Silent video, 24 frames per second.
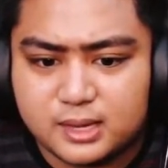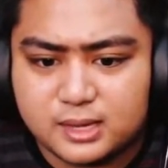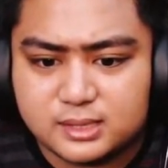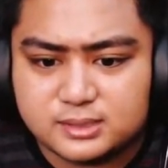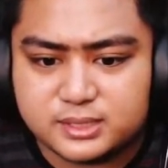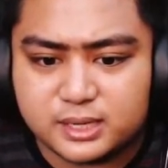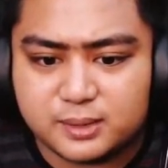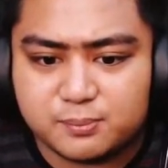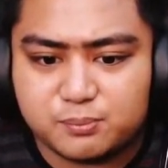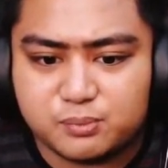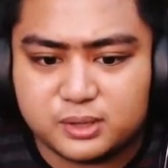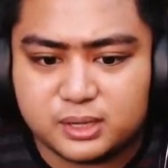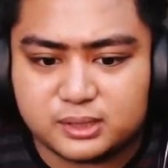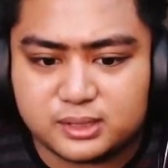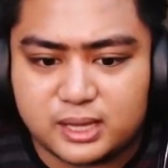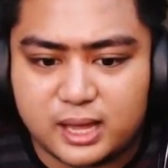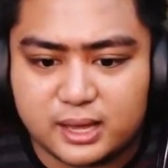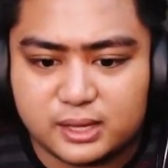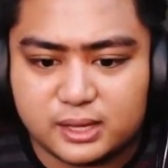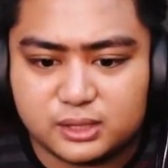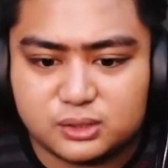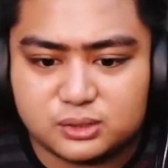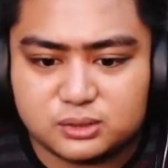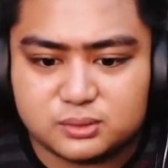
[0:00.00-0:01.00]
Save muna
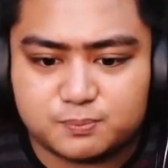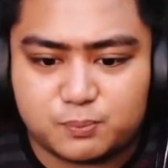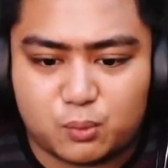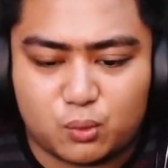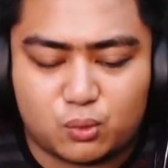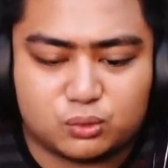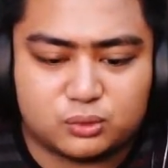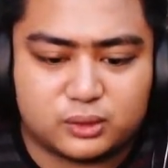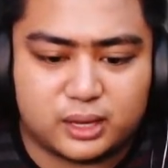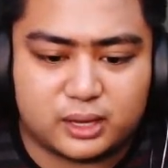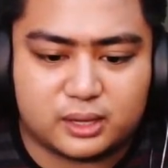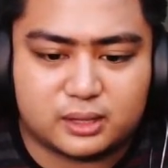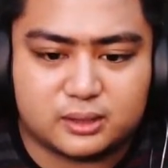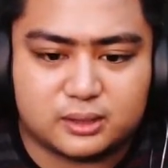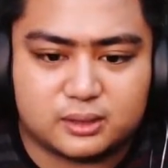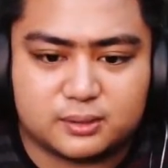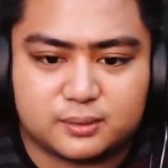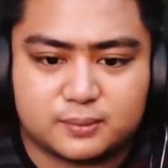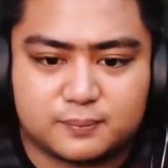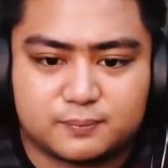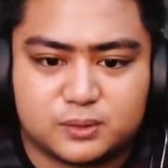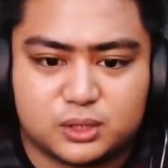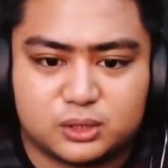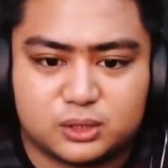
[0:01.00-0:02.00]
tayo dun. Putek
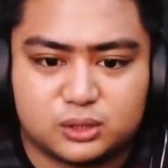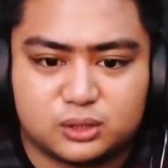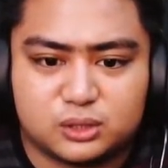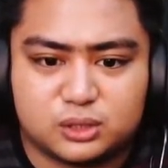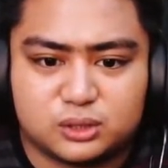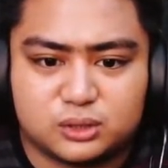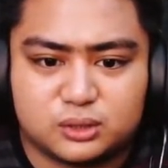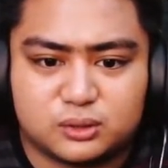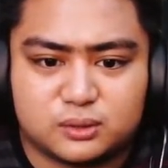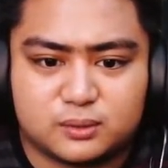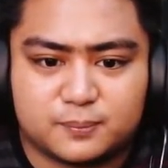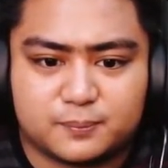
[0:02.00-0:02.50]
Dito, dito.